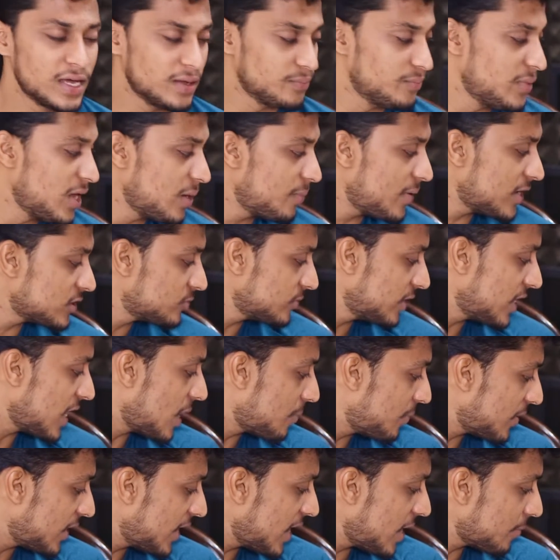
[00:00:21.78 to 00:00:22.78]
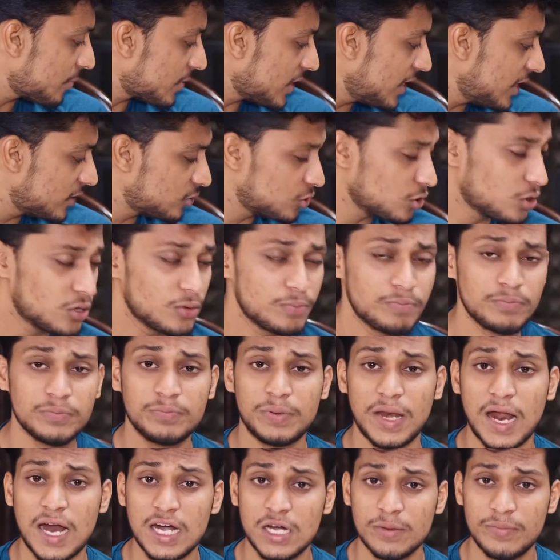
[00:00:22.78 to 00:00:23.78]
मेरे पास में यहाँ पर है आपका एक तो
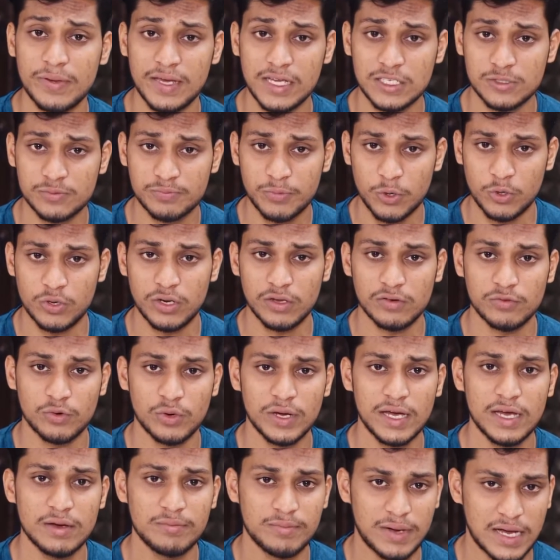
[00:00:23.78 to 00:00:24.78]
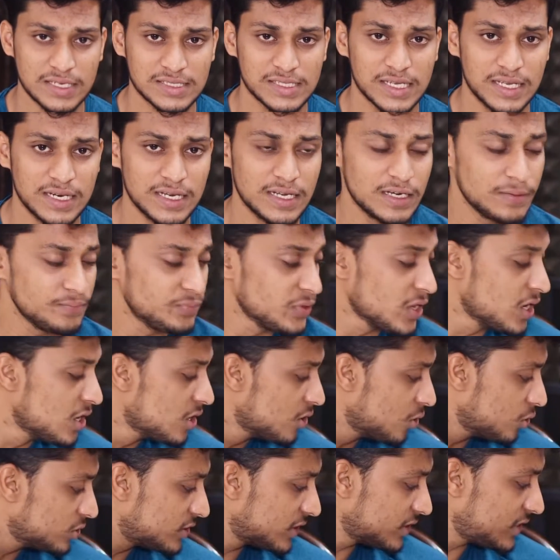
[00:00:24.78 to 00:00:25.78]
प्लांट बेस्ड वो है मास्किनर
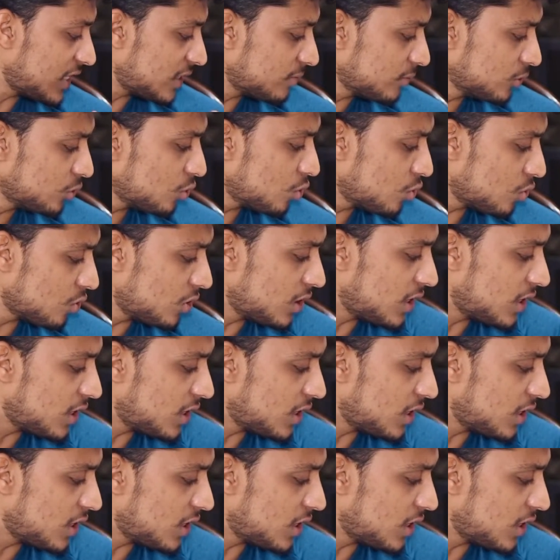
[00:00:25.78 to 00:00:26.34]
उसके साथ में दो